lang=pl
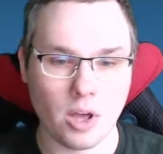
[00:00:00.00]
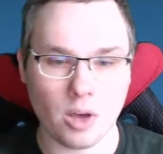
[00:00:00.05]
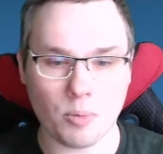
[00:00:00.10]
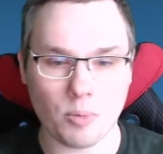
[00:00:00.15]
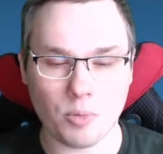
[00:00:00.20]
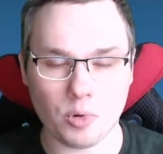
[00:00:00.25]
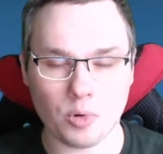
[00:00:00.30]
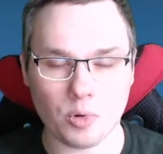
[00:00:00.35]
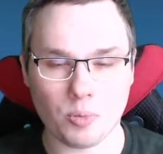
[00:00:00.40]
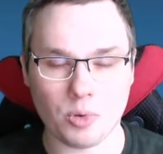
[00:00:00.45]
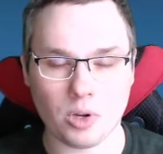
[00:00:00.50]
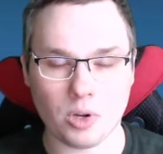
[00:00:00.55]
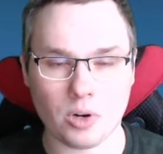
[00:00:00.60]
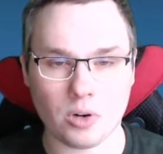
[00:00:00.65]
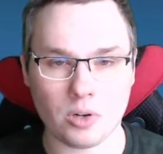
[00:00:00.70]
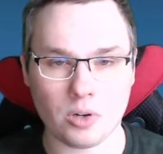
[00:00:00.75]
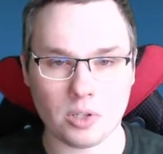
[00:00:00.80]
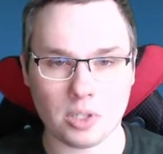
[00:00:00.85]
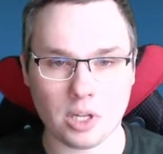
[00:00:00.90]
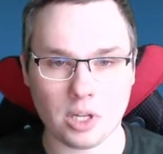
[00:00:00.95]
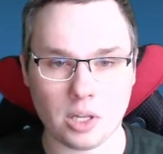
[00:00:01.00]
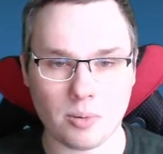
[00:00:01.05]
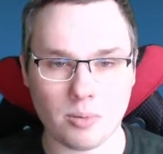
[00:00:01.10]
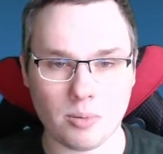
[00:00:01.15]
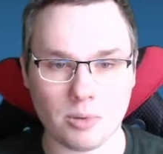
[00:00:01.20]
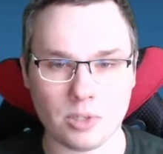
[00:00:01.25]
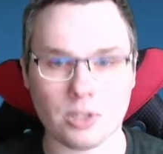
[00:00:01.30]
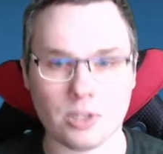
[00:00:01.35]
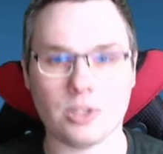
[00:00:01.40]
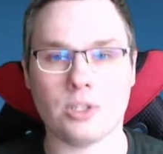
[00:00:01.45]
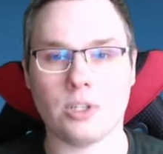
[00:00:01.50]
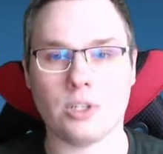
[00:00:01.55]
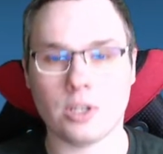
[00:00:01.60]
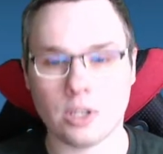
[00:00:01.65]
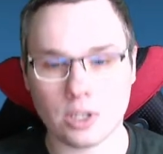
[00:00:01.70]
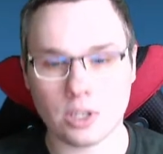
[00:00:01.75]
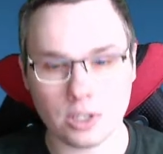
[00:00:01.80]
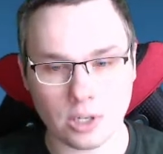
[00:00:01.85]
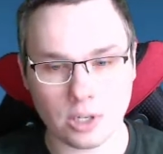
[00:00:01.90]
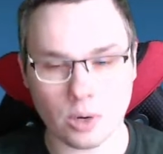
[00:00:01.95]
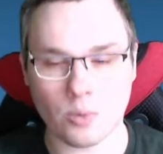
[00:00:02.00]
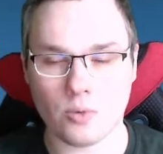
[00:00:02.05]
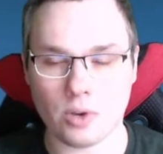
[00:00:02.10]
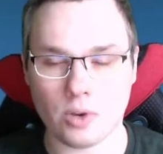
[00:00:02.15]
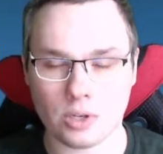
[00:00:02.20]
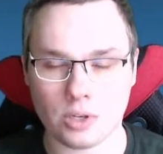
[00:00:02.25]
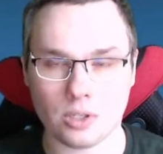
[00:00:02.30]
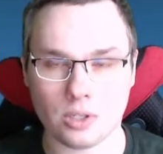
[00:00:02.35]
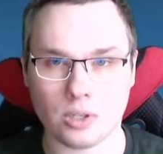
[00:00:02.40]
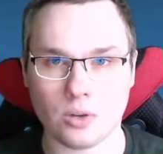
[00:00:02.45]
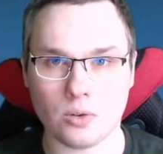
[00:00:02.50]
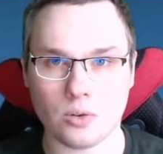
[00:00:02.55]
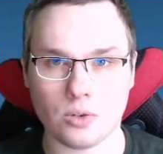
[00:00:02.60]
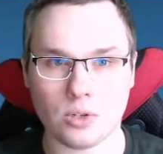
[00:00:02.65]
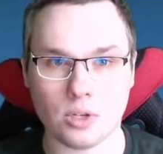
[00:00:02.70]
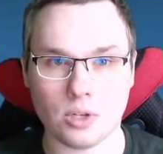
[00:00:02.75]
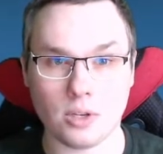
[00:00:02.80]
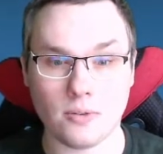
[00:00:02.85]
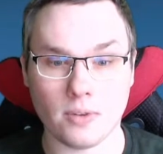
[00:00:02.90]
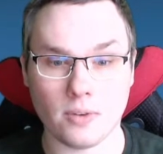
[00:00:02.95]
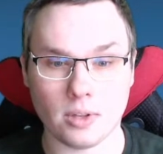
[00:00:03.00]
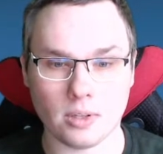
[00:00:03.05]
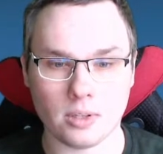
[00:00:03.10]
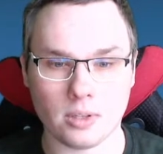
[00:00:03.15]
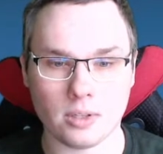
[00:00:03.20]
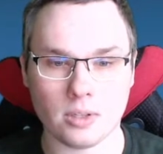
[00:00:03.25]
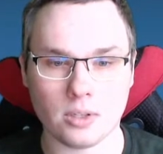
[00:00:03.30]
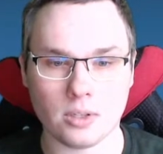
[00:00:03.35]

bo dopiero dostaniemy zaszczyt kryształów, jak się skończy event,